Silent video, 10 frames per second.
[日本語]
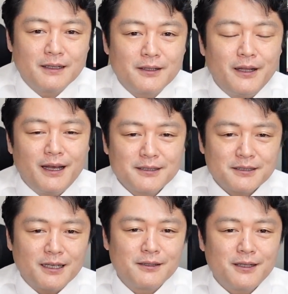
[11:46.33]
テレ朝
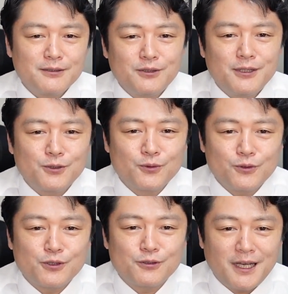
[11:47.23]
サンデーステーション
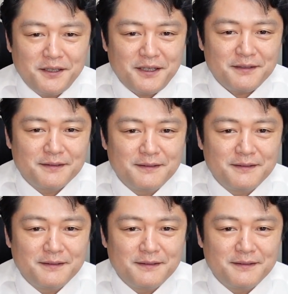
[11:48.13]
の取材に、